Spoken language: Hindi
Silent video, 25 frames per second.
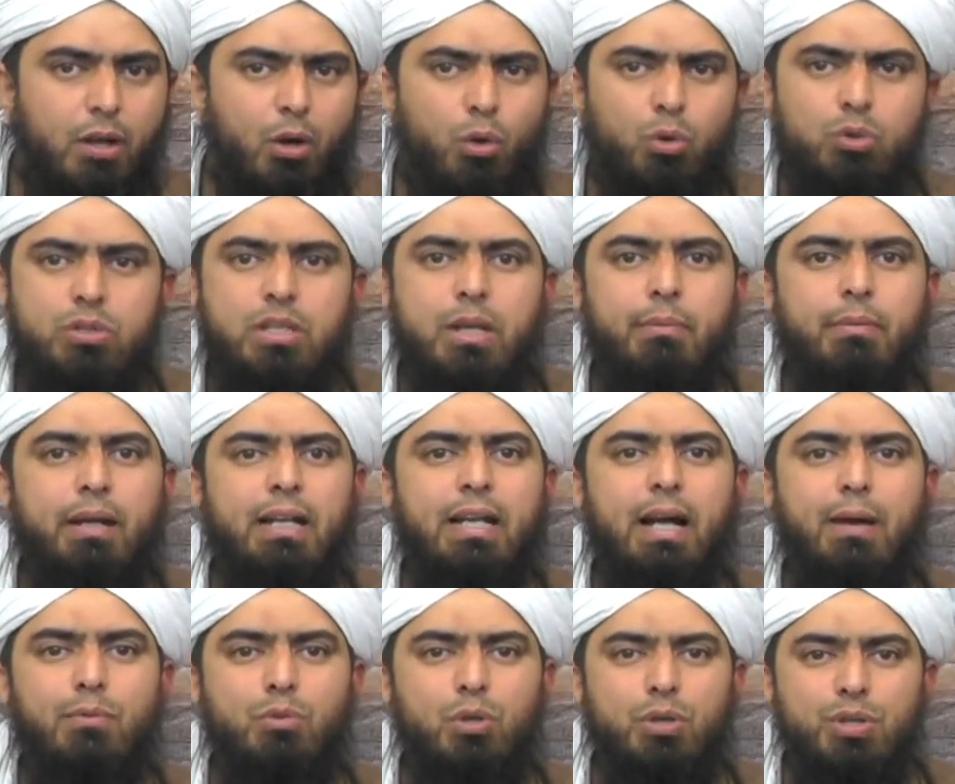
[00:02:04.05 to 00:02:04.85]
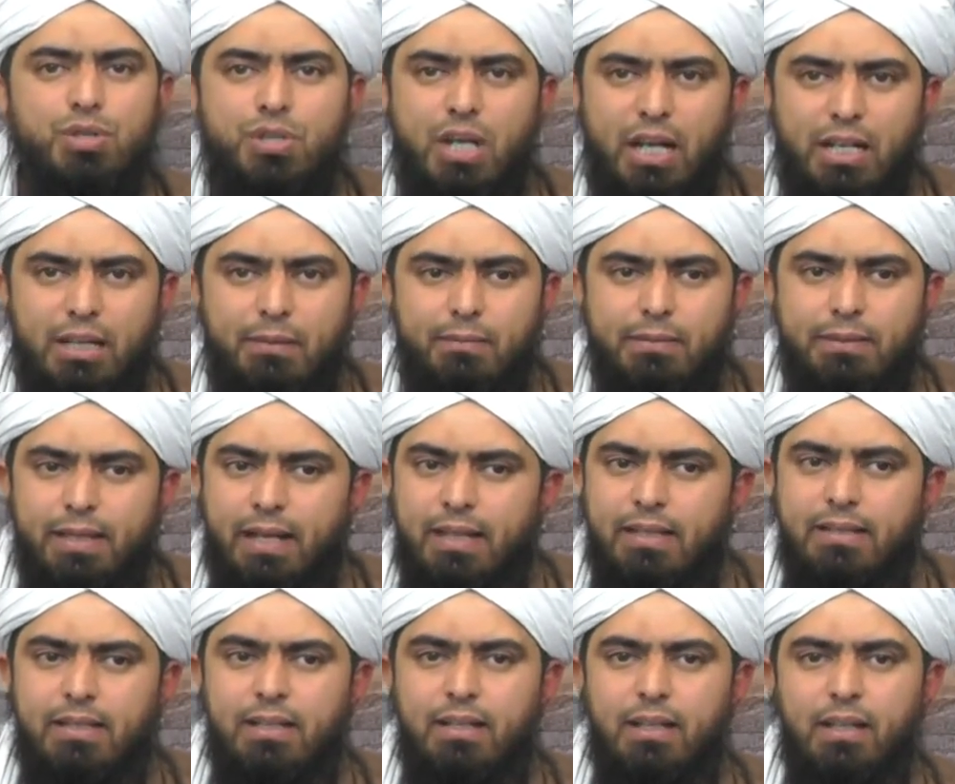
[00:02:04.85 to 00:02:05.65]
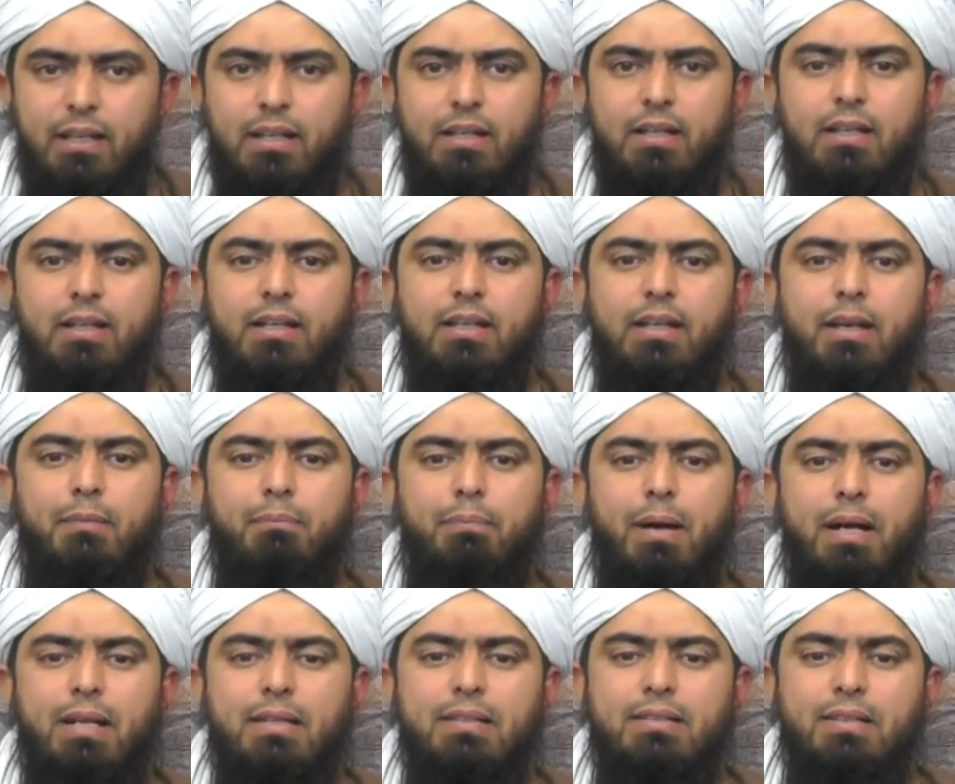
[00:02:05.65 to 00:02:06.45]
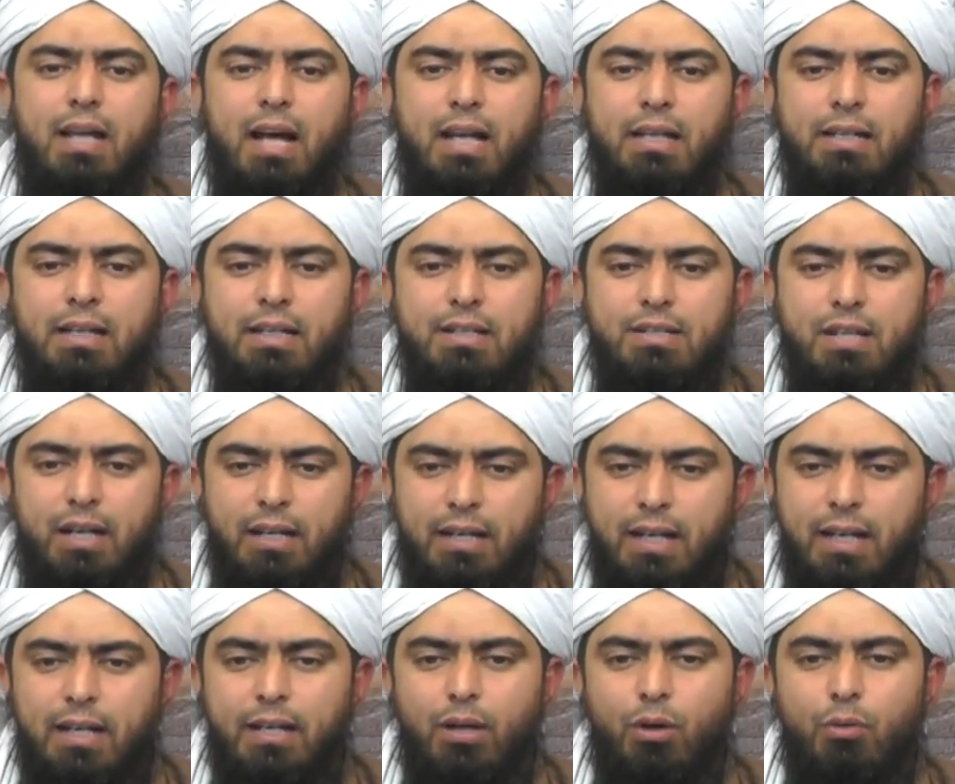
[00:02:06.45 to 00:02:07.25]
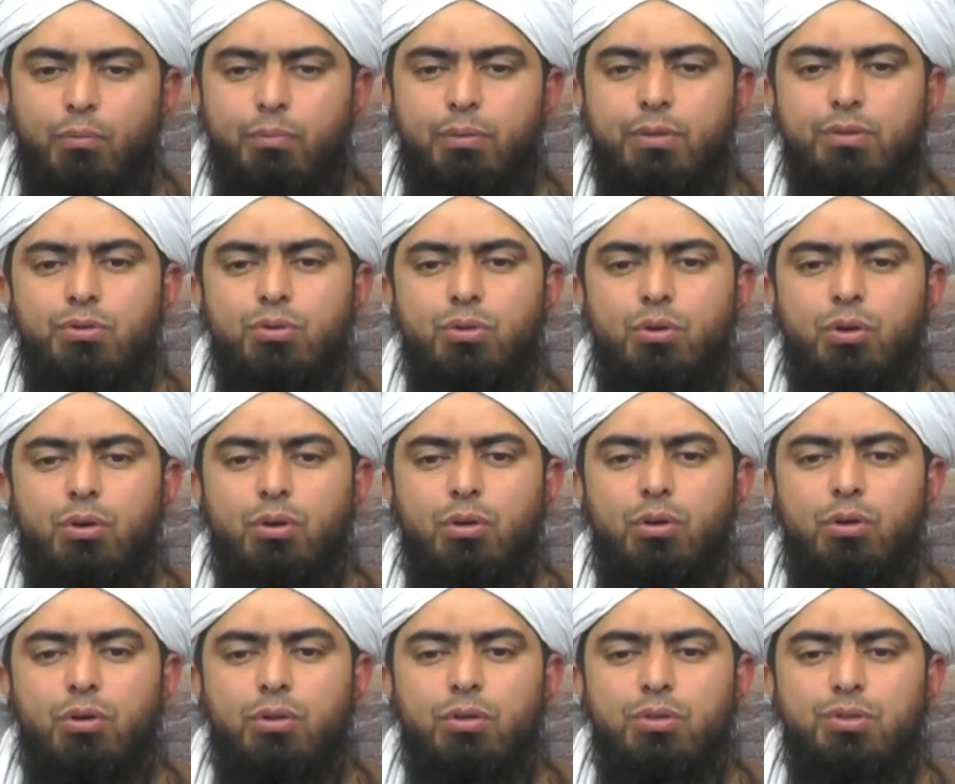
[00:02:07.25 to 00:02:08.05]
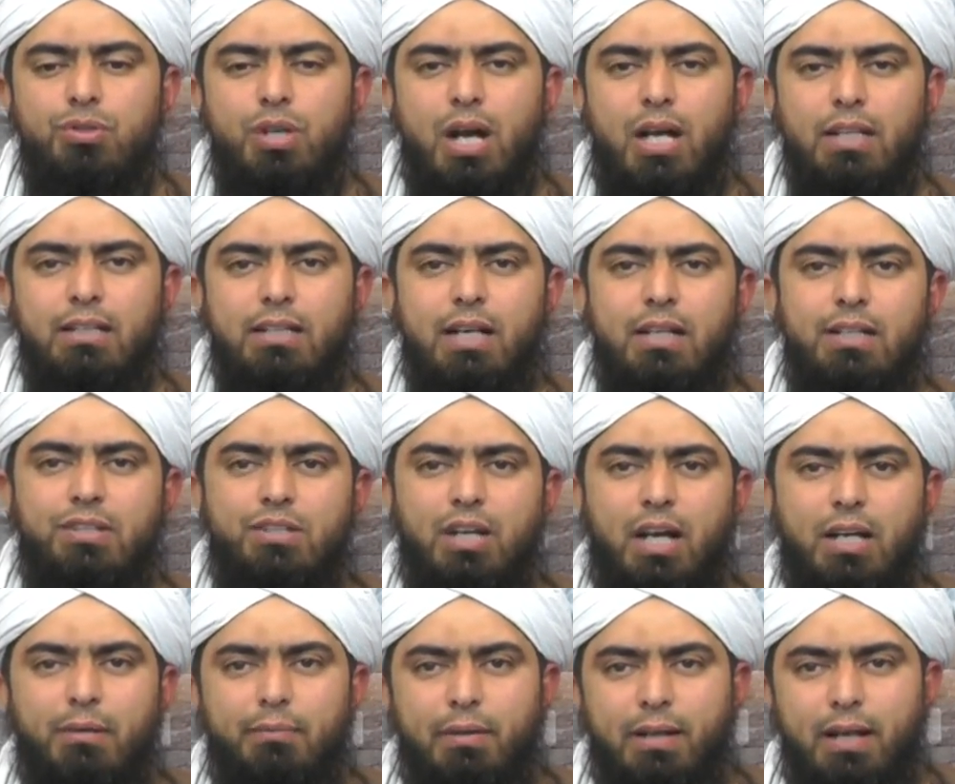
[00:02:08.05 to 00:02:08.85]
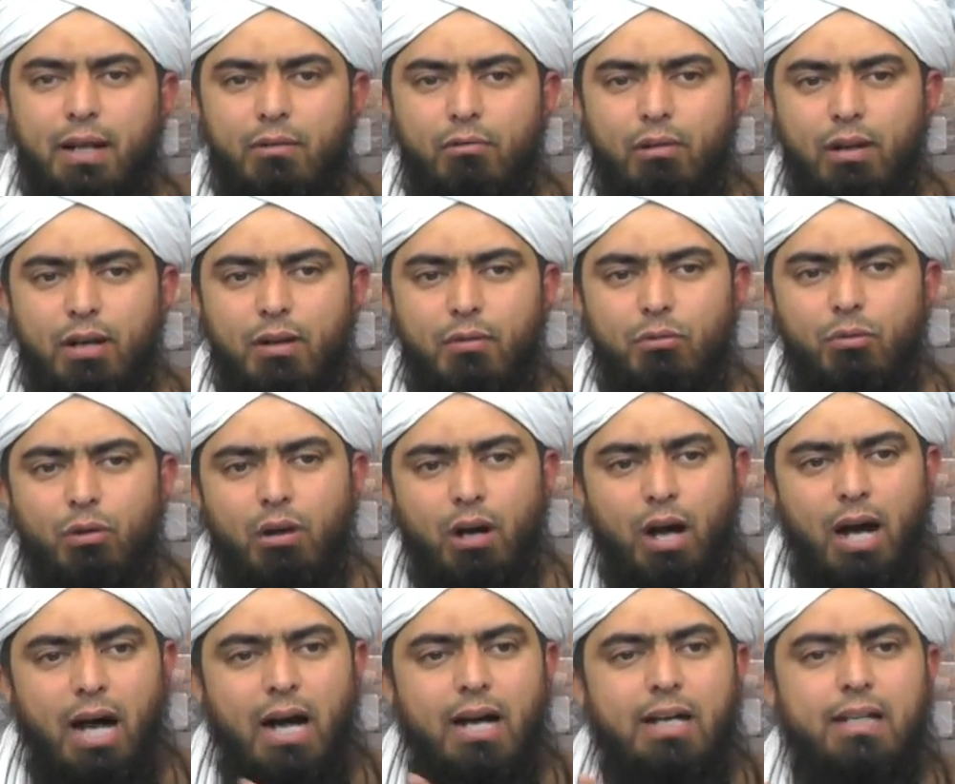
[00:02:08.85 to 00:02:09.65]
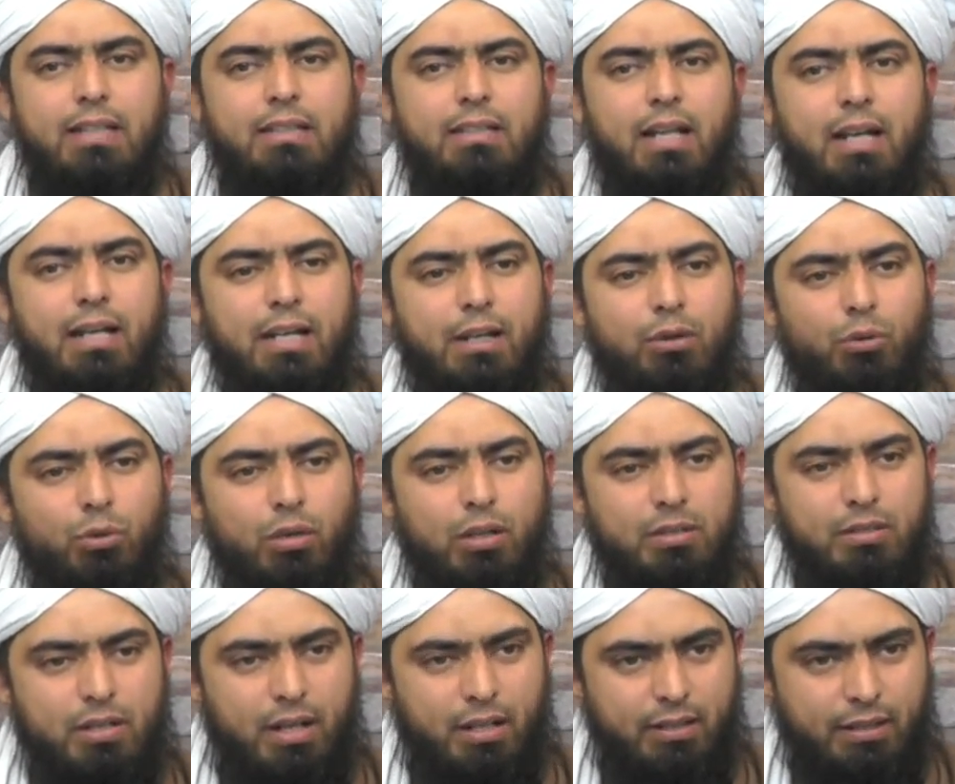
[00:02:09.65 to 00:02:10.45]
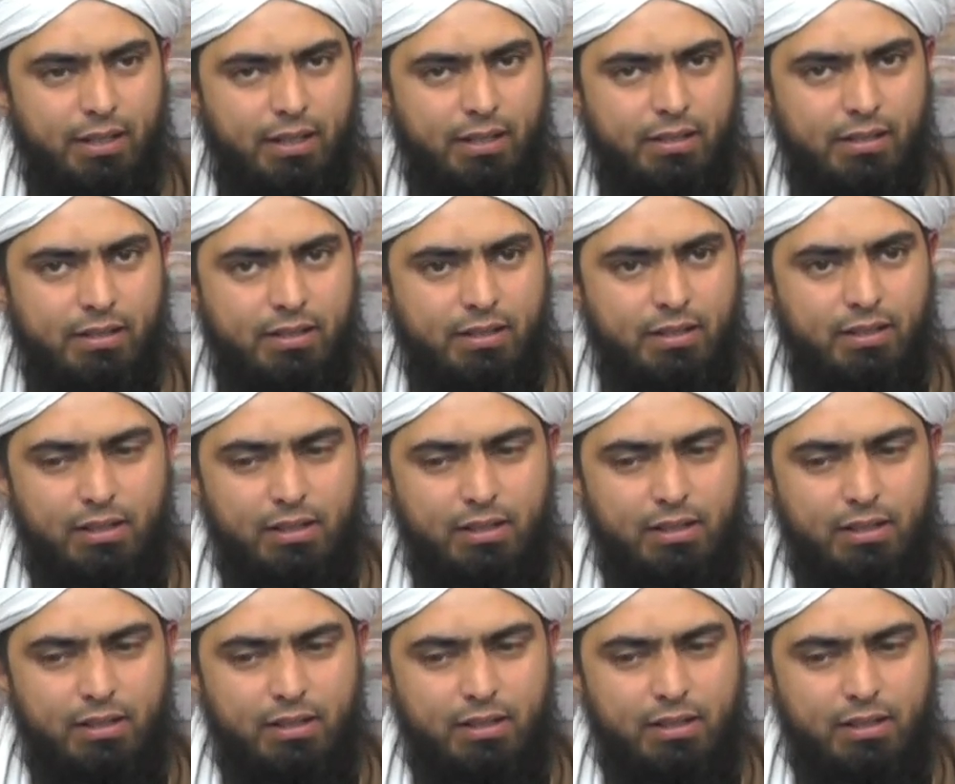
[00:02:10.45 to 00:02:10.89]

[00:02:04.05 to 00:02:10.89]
और उसकी मैंने आपको निशानी बताई थी कि पाकिस्तान के झंडे के ऊपर जो चांद का निशान बना हुआ है ना वो आखिरी तारीखों का चांद है